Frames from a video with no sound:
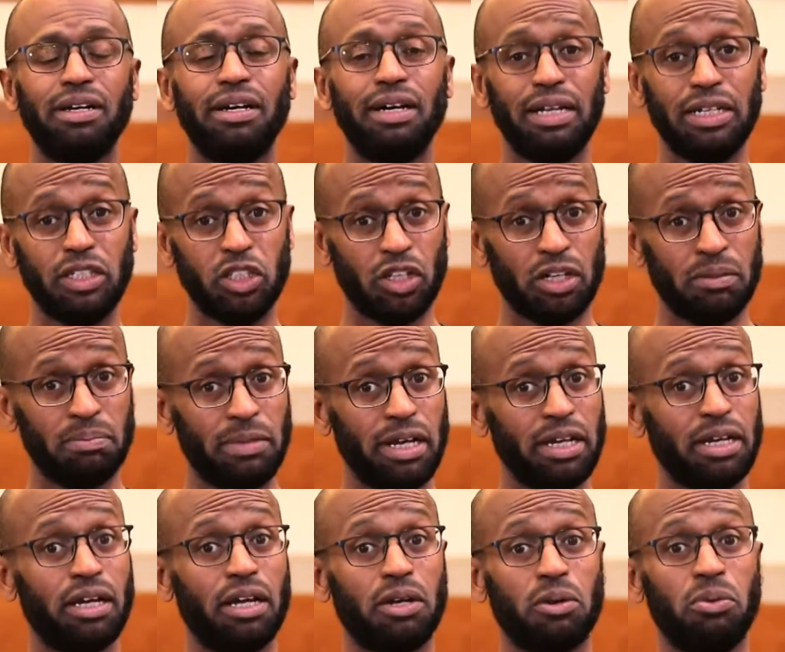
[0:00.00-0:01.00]
عشان ما
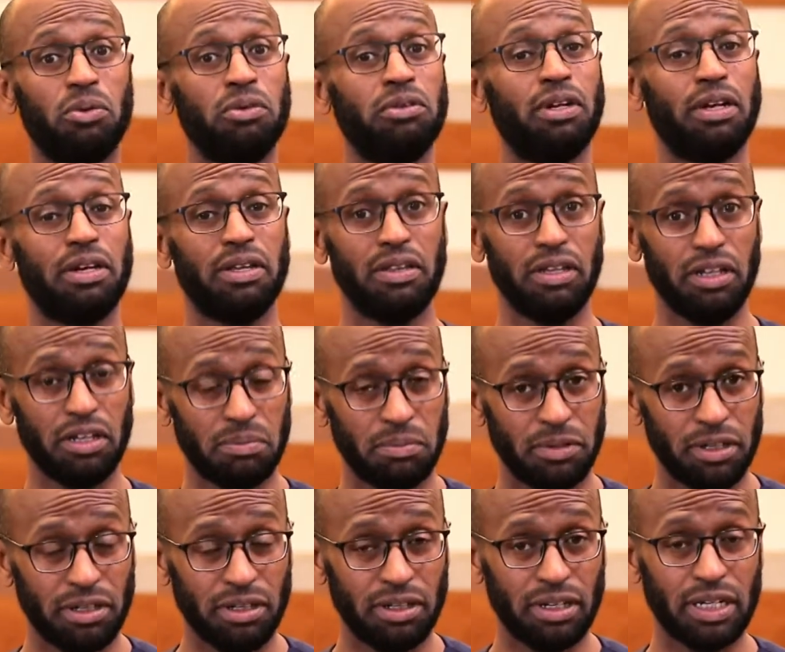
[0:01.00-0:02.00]
يخرعونا كثير من
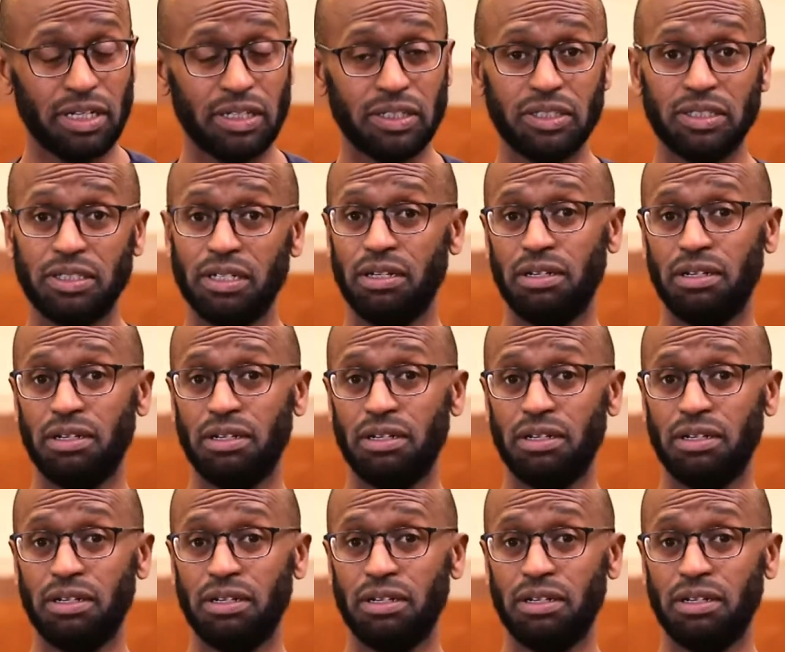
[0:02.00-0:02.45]
الناس